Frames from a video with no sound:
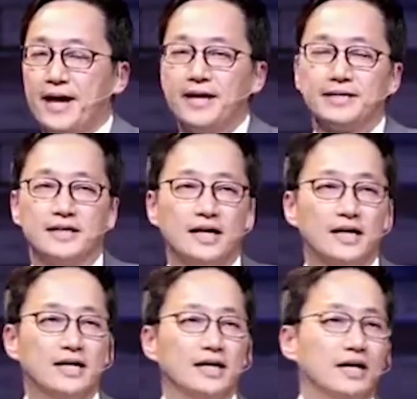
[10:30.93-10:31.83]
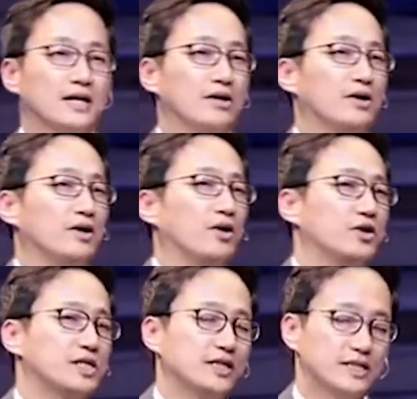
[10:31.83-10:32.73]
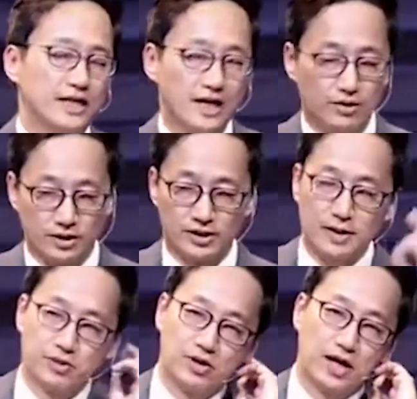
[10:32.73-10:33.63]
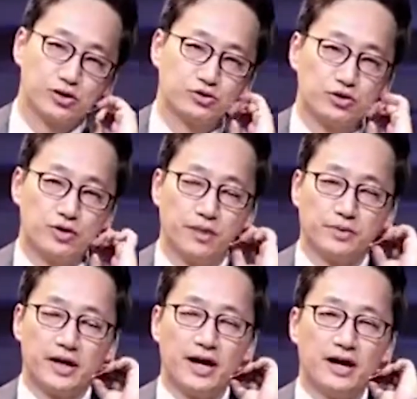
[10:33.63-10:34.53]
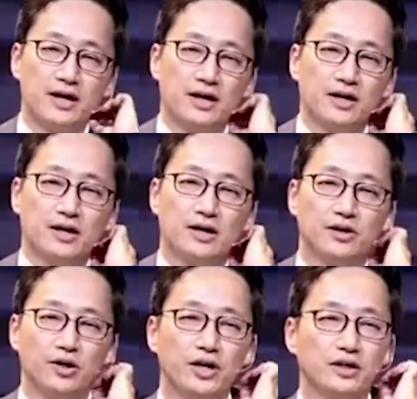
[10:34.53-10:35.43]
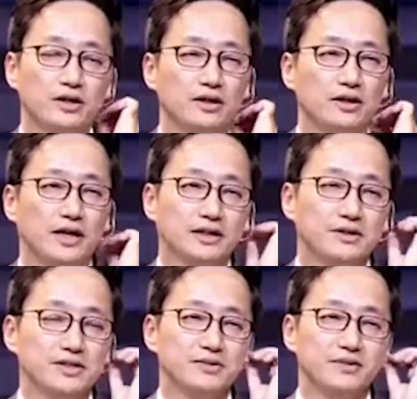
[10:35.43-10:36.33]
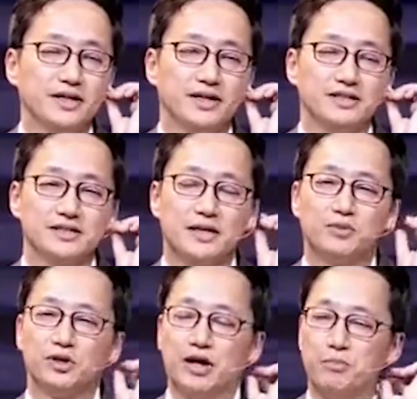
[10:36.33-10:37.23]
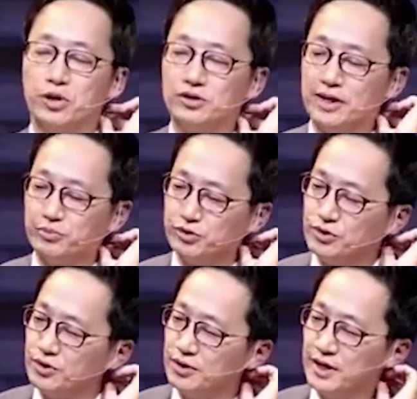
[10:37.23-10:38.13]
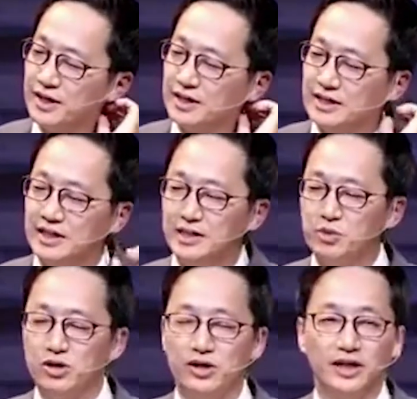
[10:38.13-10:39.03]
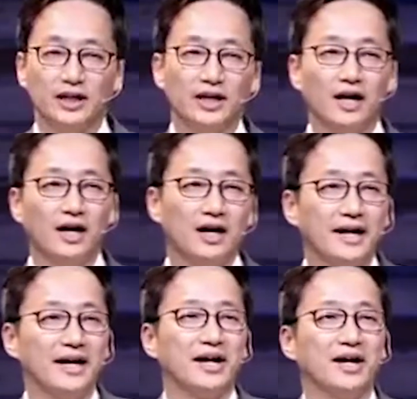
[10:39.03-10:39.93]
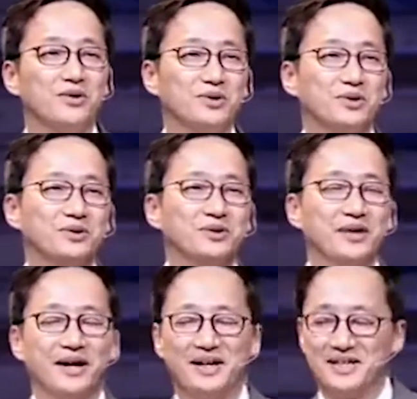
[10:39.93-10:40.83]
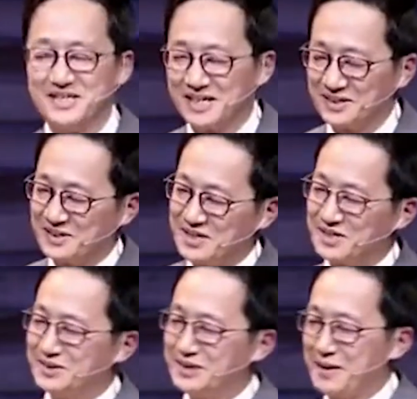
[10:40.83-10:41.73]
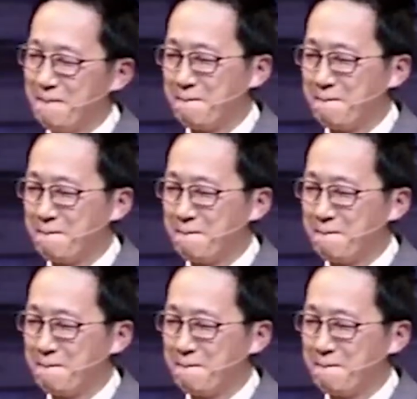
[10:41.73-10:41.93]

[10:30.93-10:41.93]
제가 어제 그제 우리 샘터 가족들과 함께 어, 여행을 갔다 왔습니다. 이제 샘터 개편을 앞두고 이게 이별 여행인가 하고 예, 긴장들을 하셨는데